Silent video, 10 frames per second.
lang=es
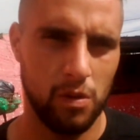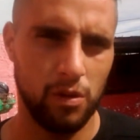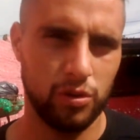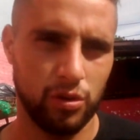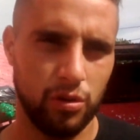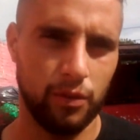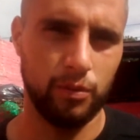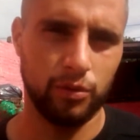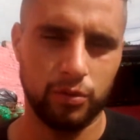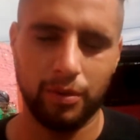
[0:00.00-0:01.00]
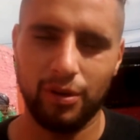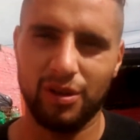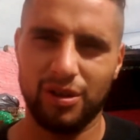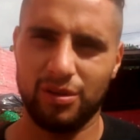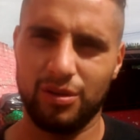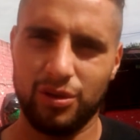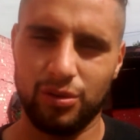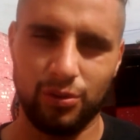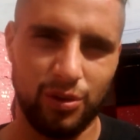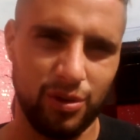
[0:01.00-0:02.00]
No, yo creo que fuimos superiores.
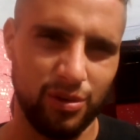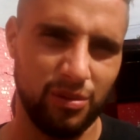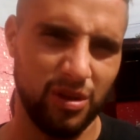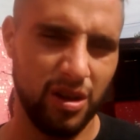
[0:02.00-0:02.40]
Ellos tuvieron